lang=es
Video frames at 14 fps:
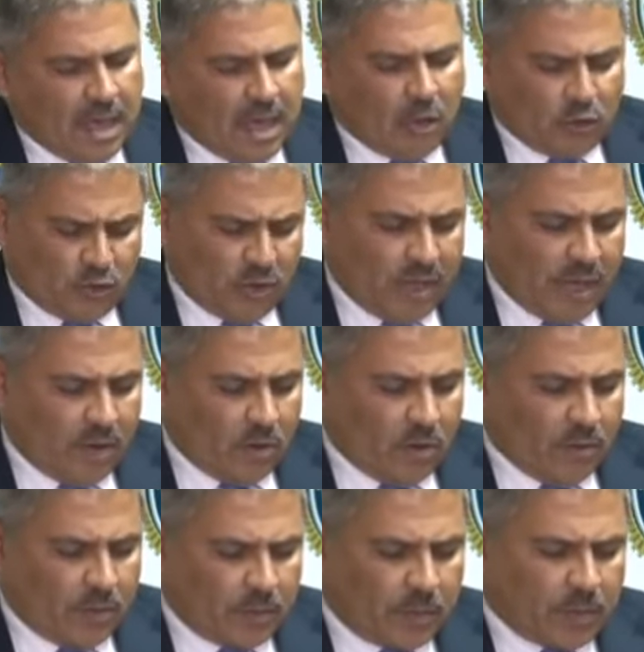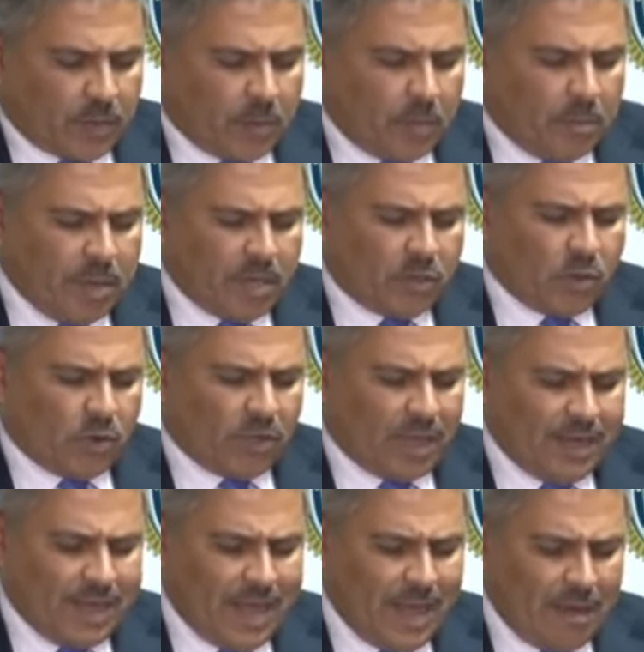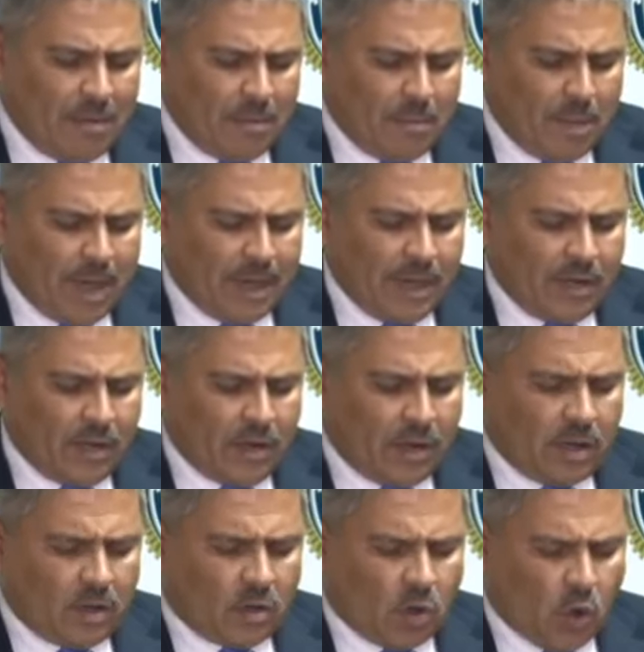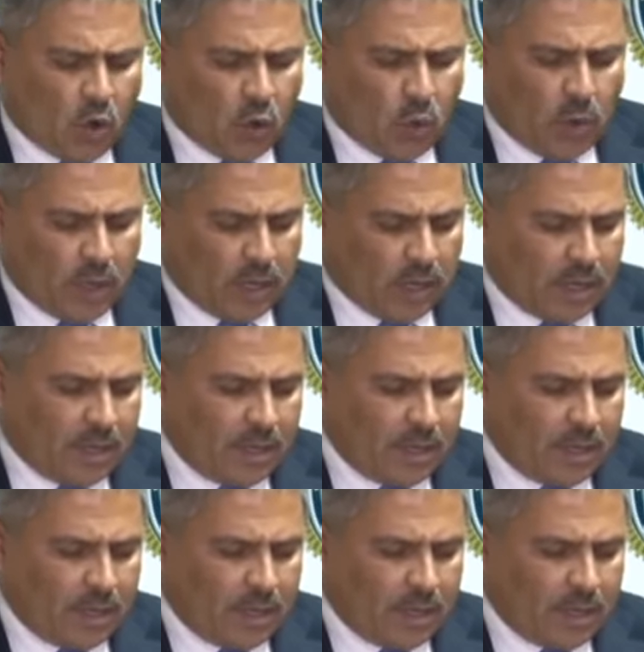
a los ciudadanos. Víctor Daniel Marín Córdoba,